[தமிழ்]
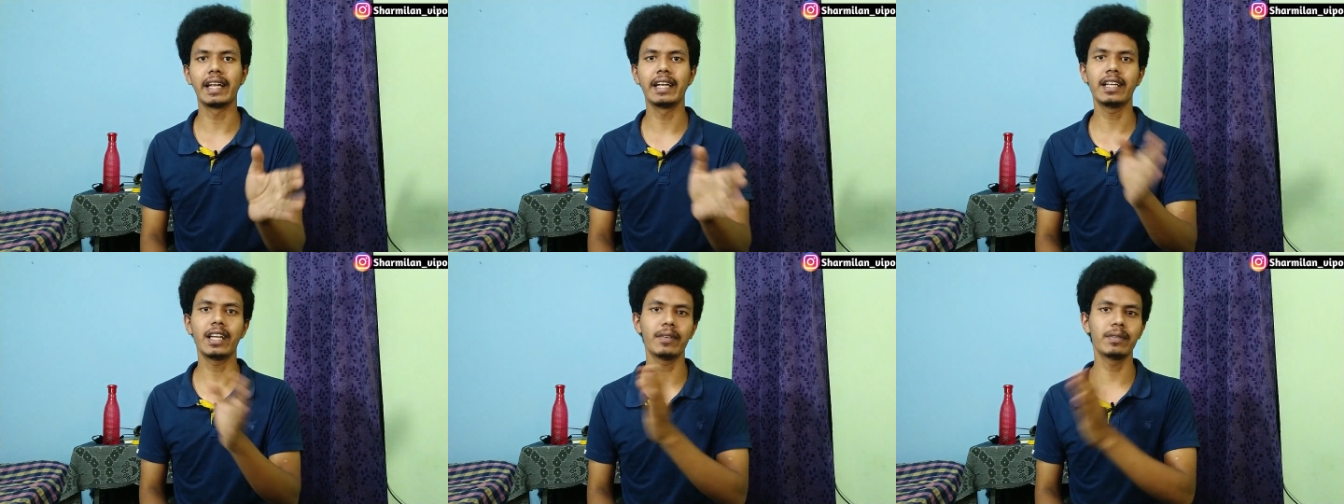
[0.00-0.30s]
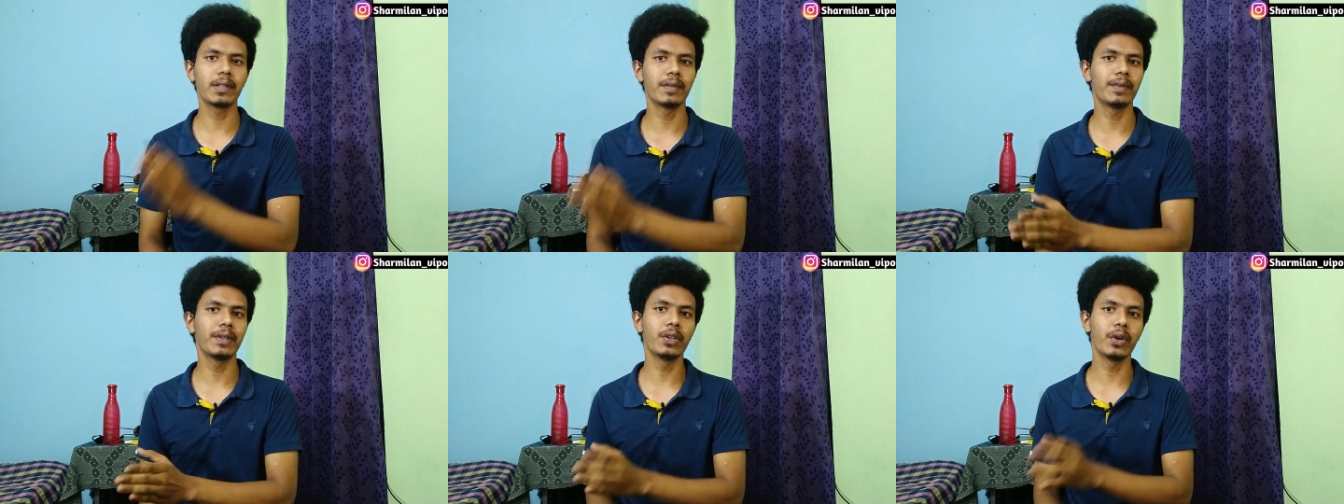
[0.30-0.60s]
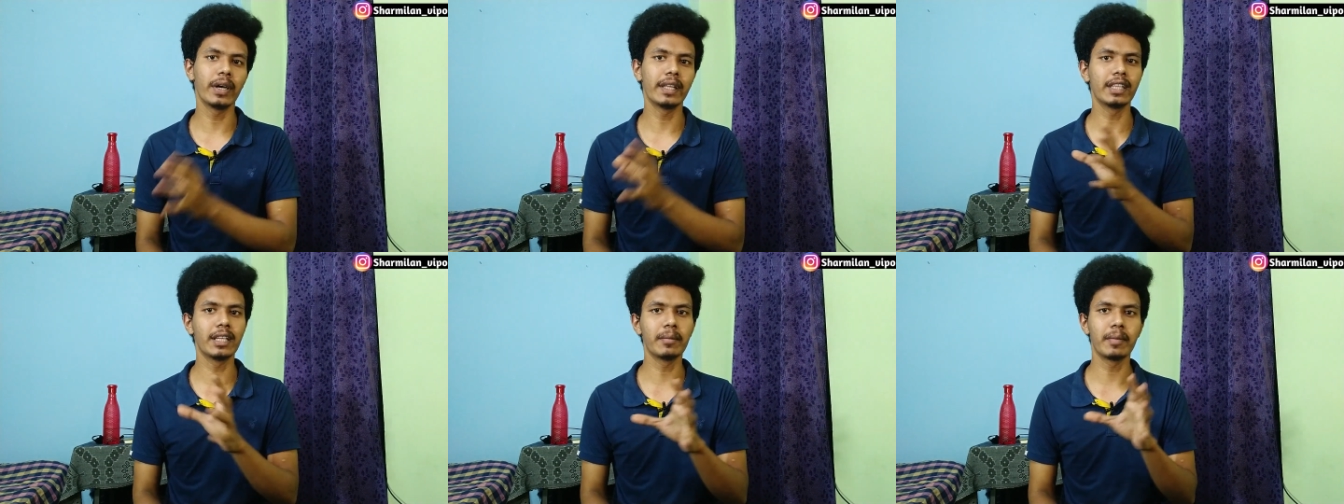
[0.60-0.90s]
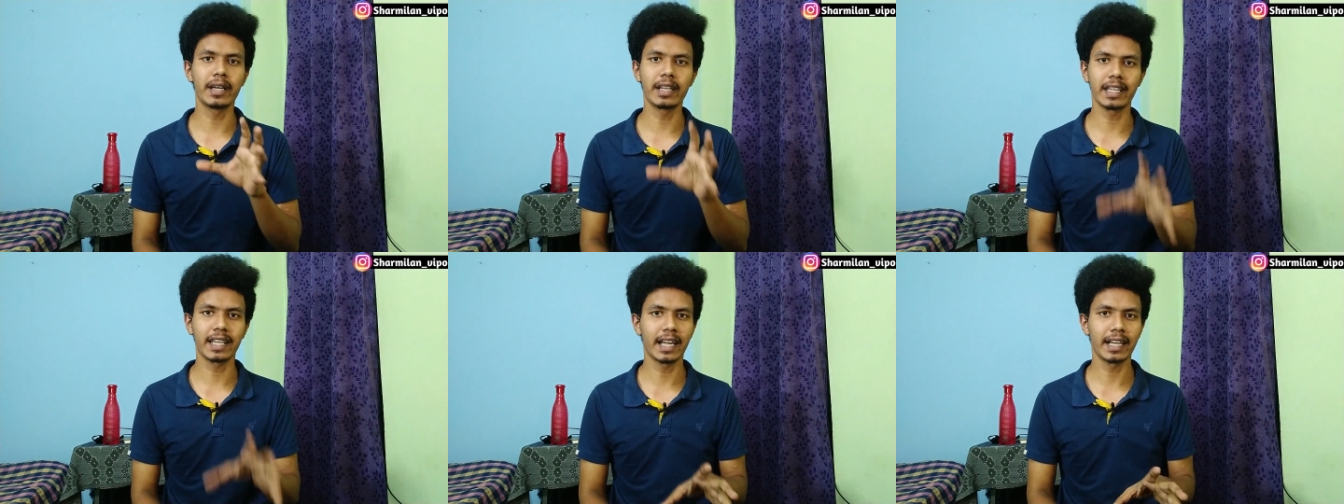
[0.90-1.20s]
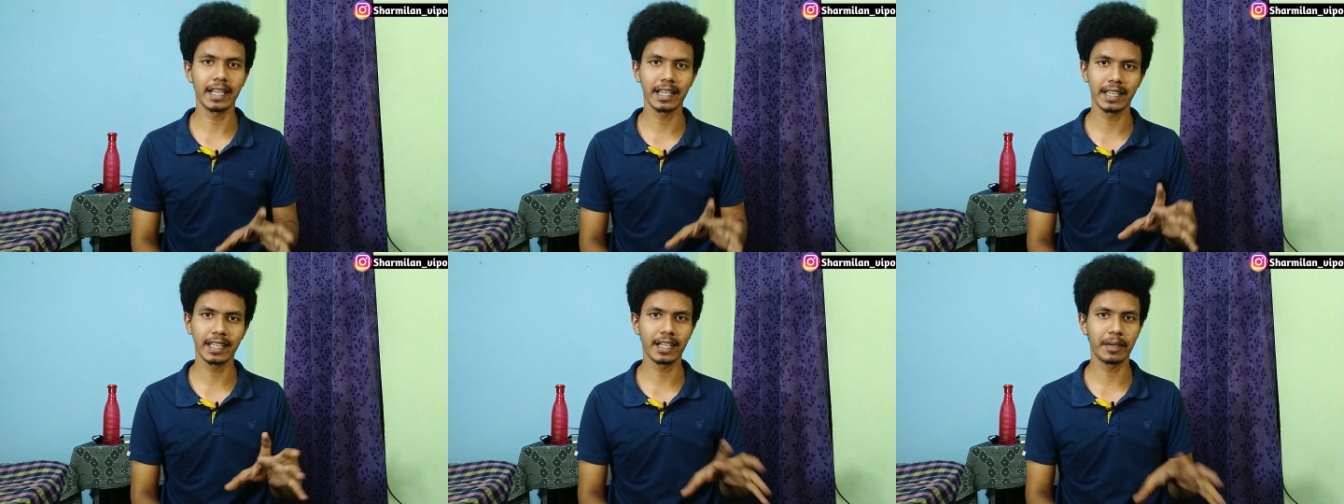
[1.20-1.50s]
எண்ட் ஆஃப் த வீடியோ எந்த மாதிரி
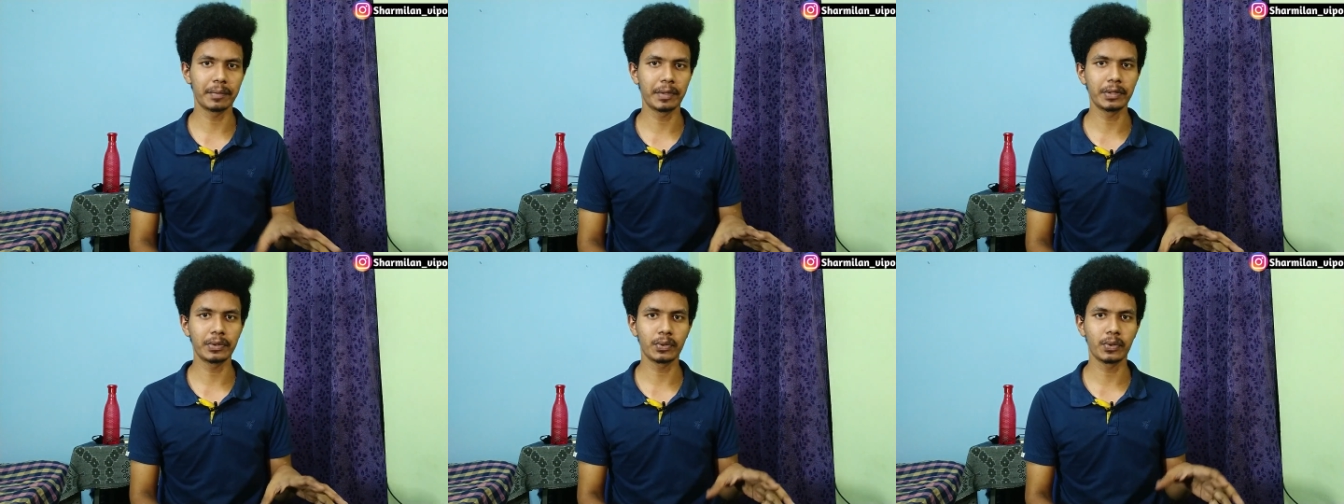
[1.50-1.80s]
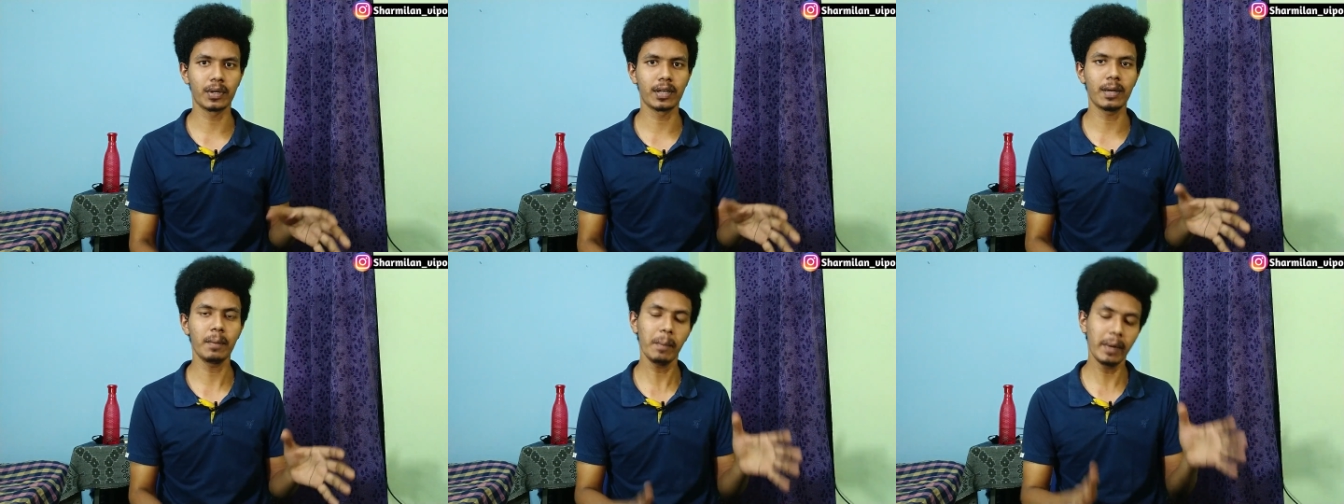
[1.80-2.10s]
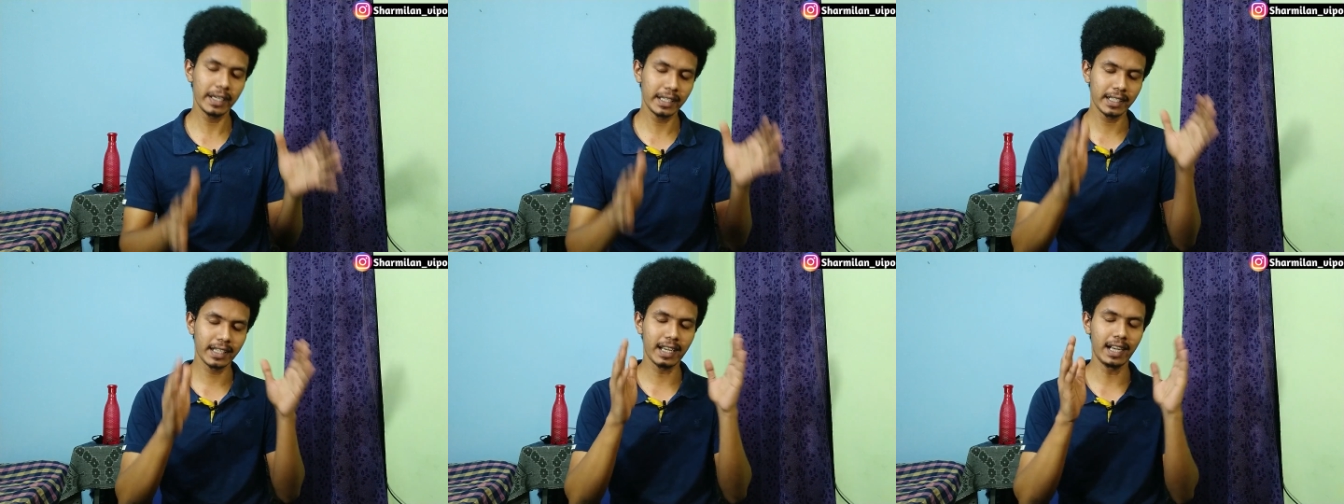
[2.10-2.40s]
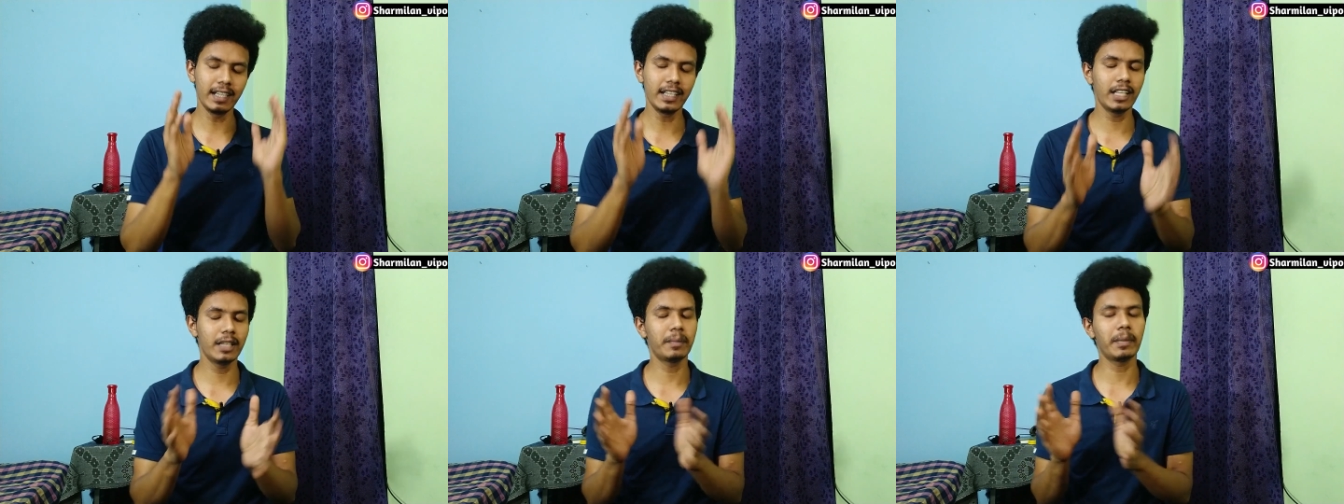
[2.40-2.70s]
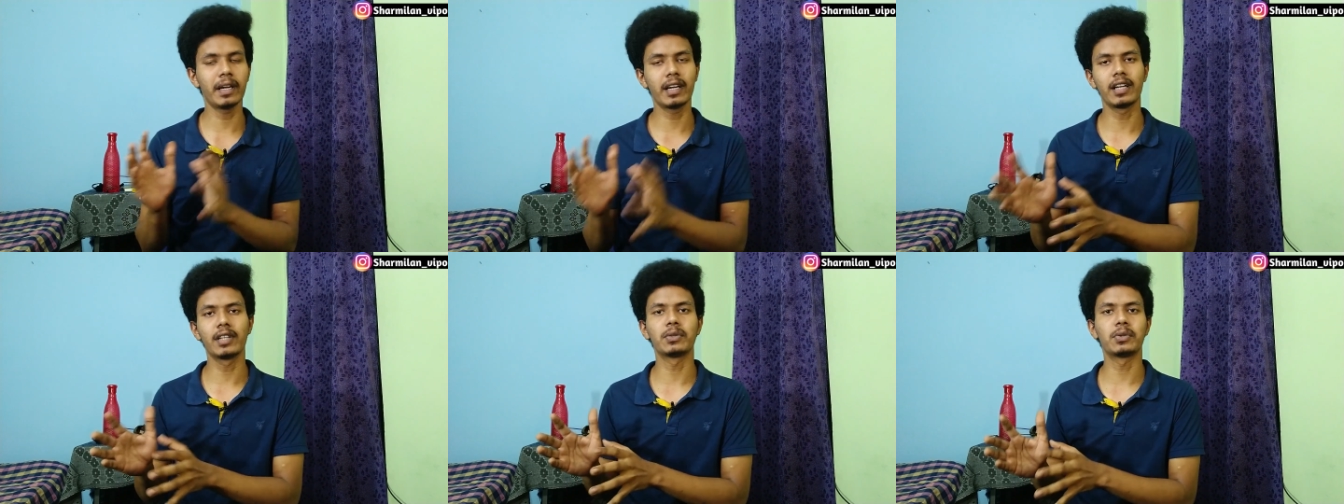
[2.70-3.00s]
கேட்டகரி அப்படின்னு சொல்றோம் பட்
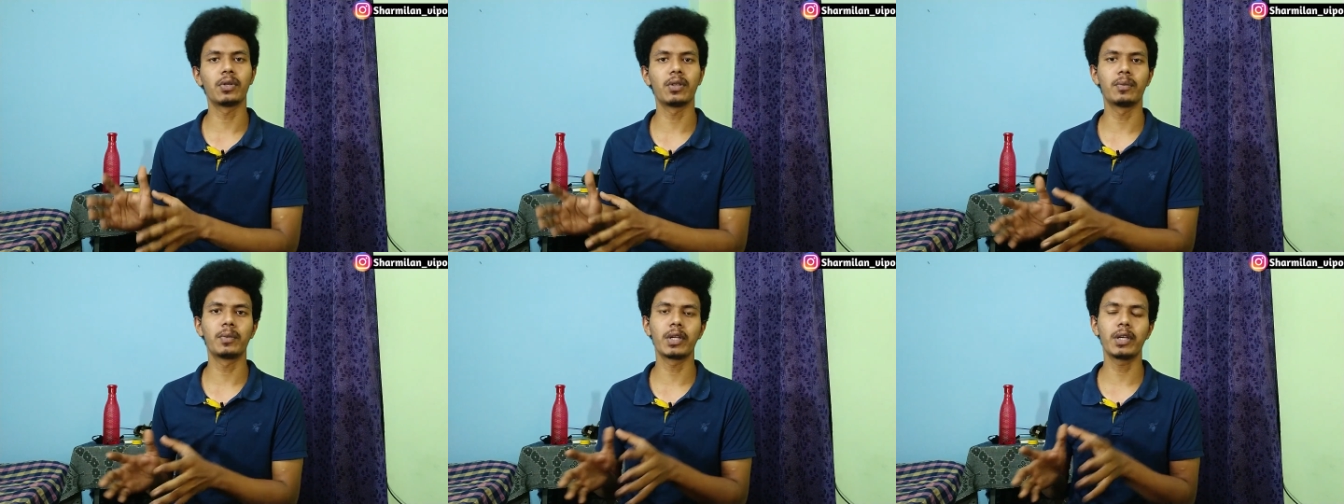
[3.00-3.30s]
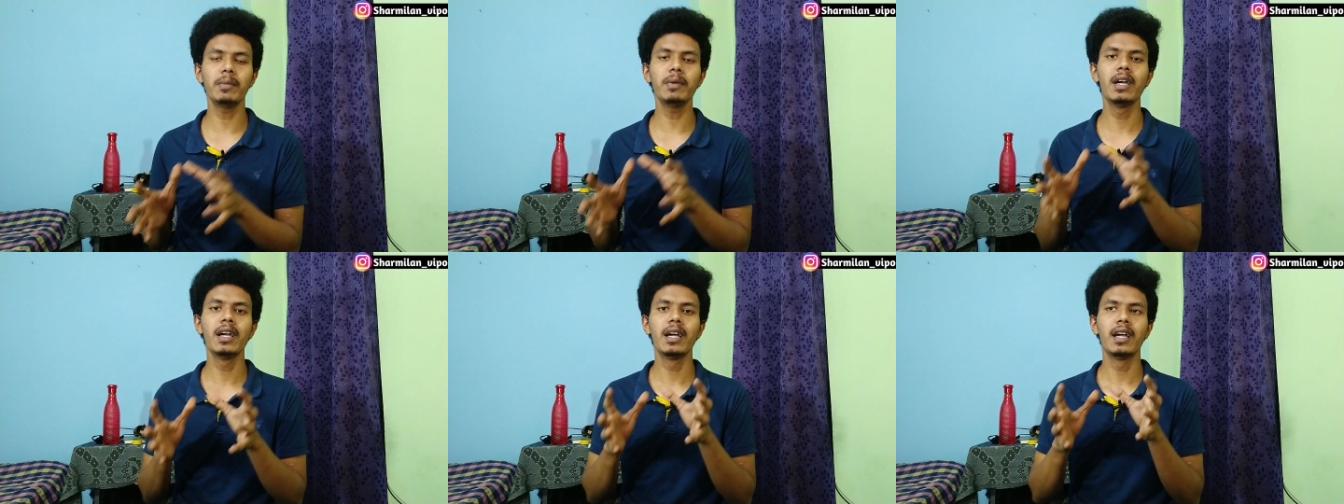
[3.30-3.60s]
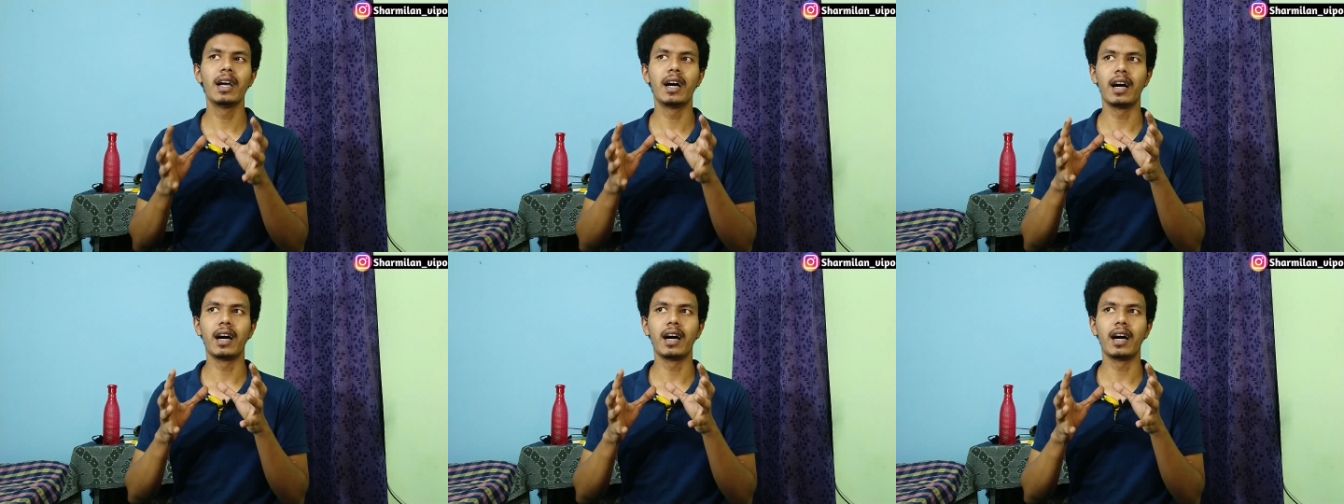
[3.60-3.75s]
கண்டிப்பா என்னால் சொல்ல முடியும்